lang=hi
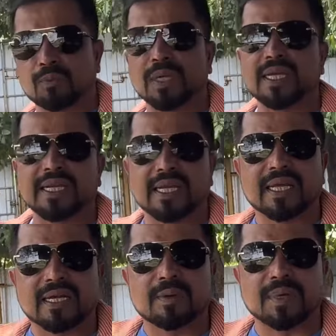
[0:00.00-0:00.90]
ओपनली
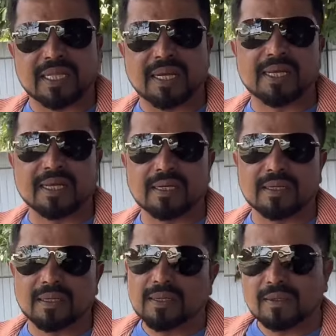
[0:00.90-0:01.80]
क्लियर कट बताने के लिए
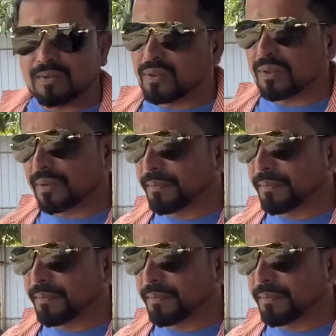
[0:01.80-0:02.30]
परफेक्ट